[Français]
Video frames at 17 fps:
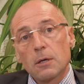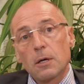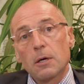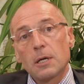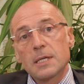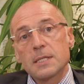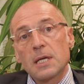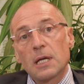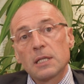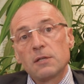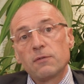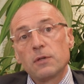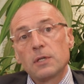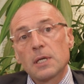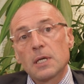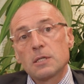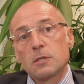euh, la
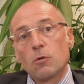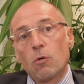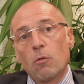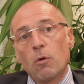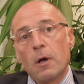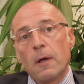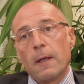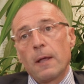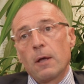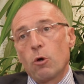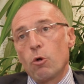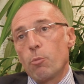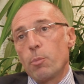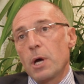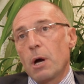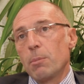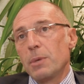certification euh,
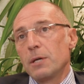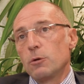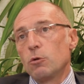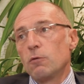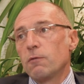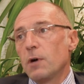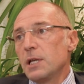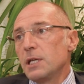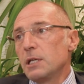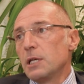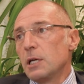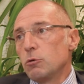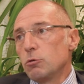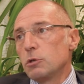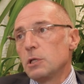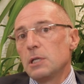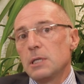permet de valider
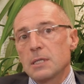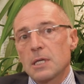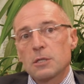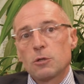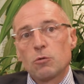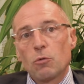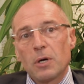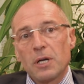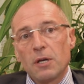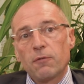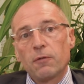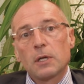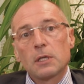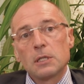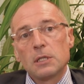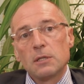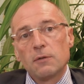l'utilisation
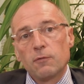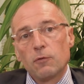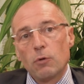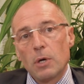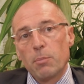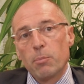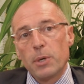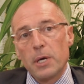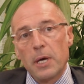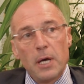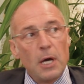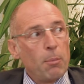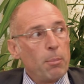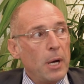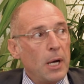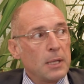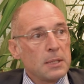effective de
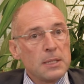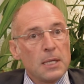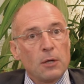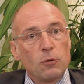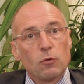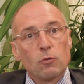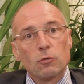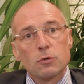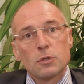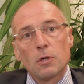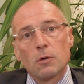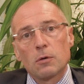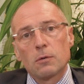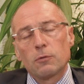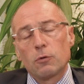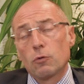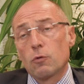MPR par un tiers de,
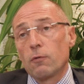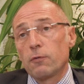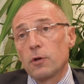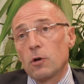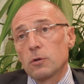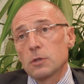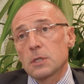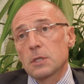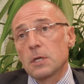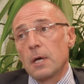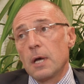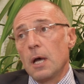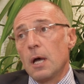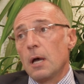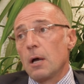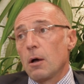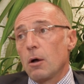confiance.
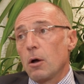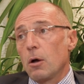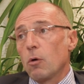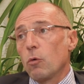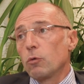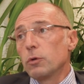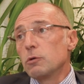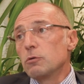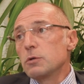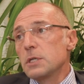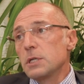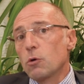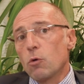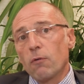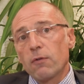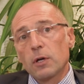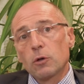Euh, on est aussi
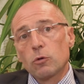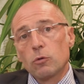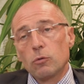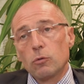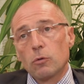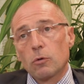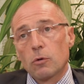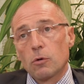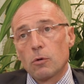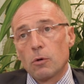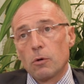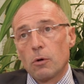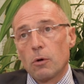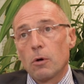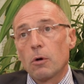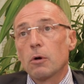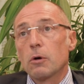convaincu
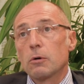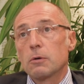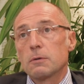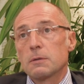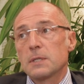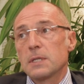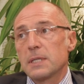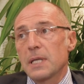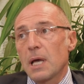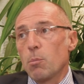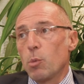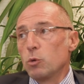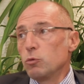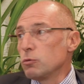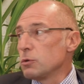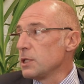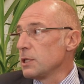que c'est un
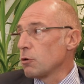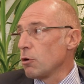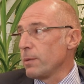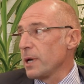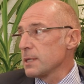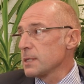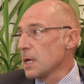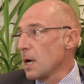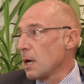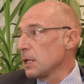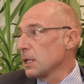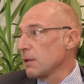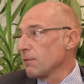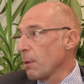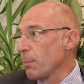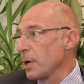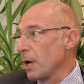bon outil commercial et
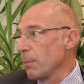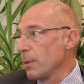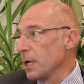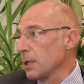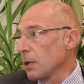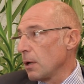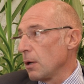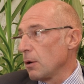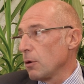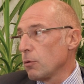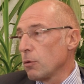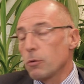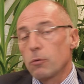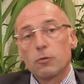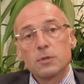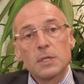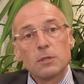qui va permettre
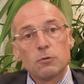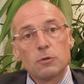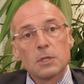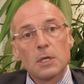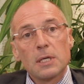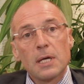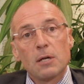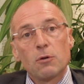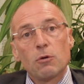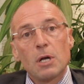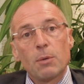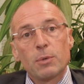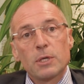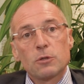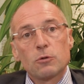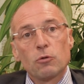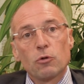aux industriels de la
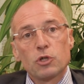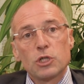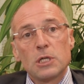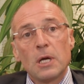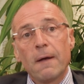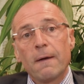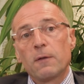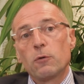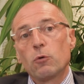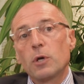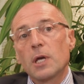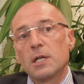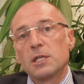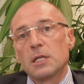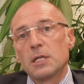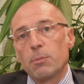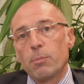plasturgie de
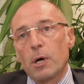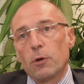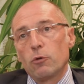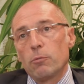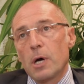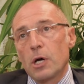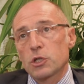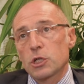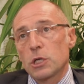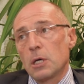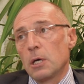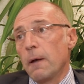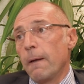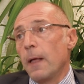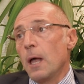gagner des parts de marché